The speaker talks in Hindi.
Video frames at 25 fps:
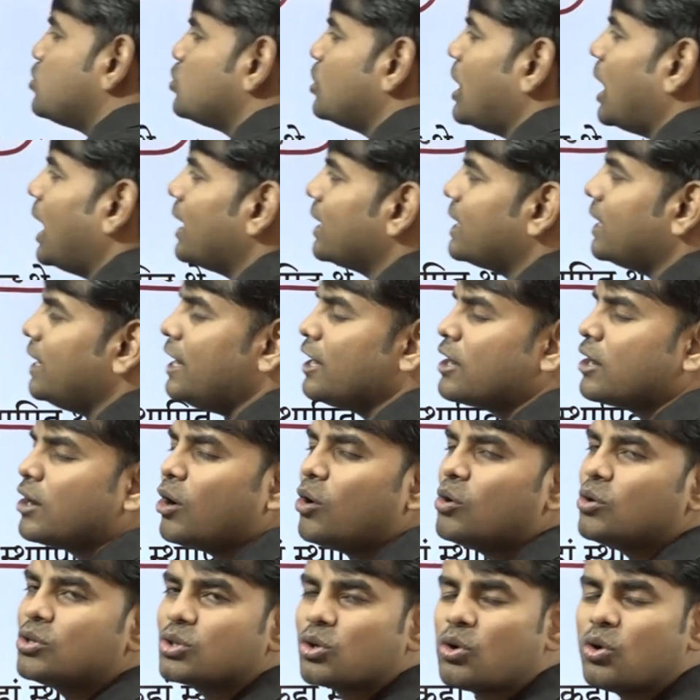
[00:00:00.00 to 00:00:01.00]
सुधार के लिए
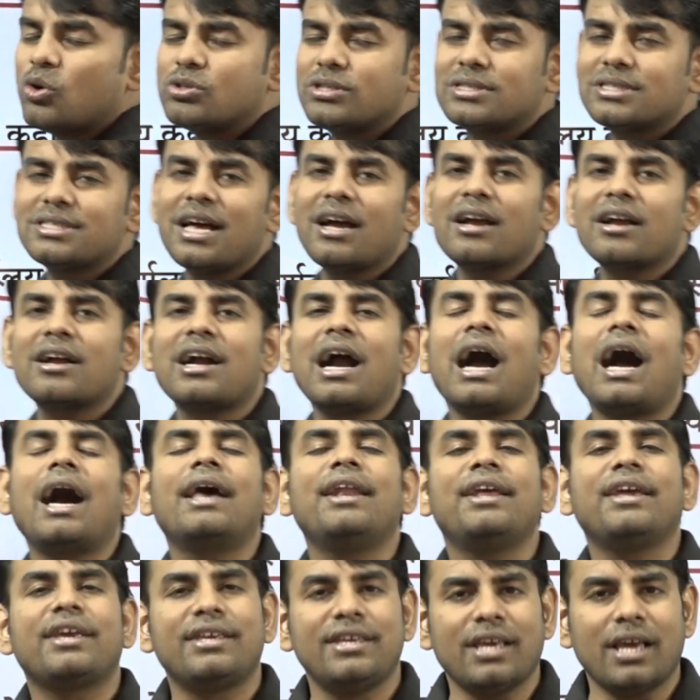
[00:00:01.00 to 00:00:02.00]
कौन कौन सा
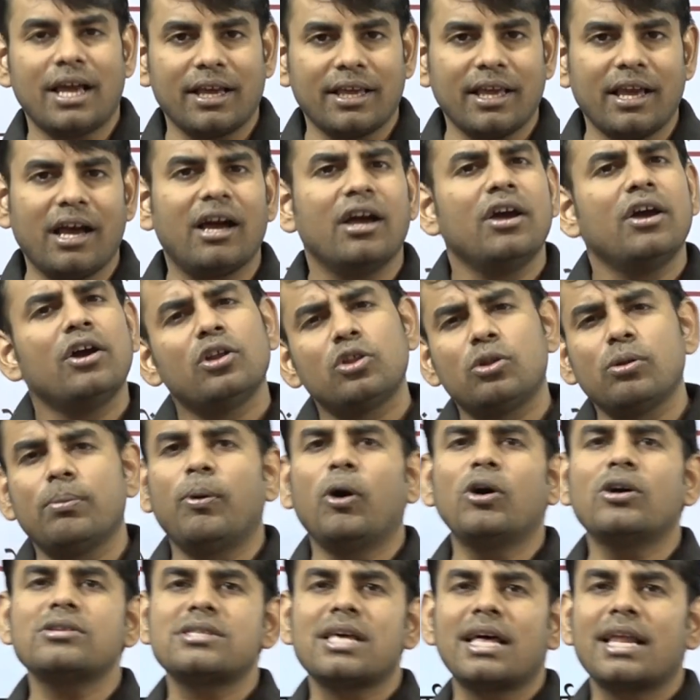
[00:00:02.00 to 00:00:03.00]
कार्य किया गया तो
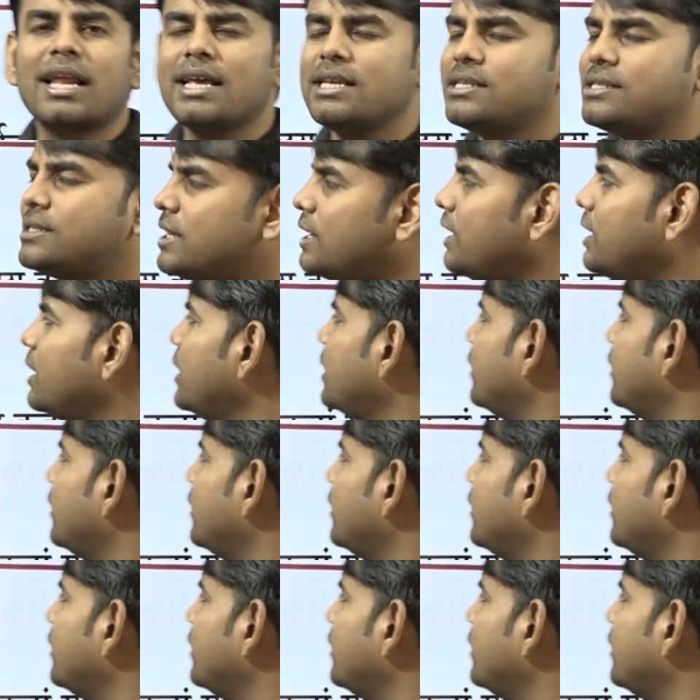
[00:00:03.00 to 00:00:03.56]
बहुत सारा इसने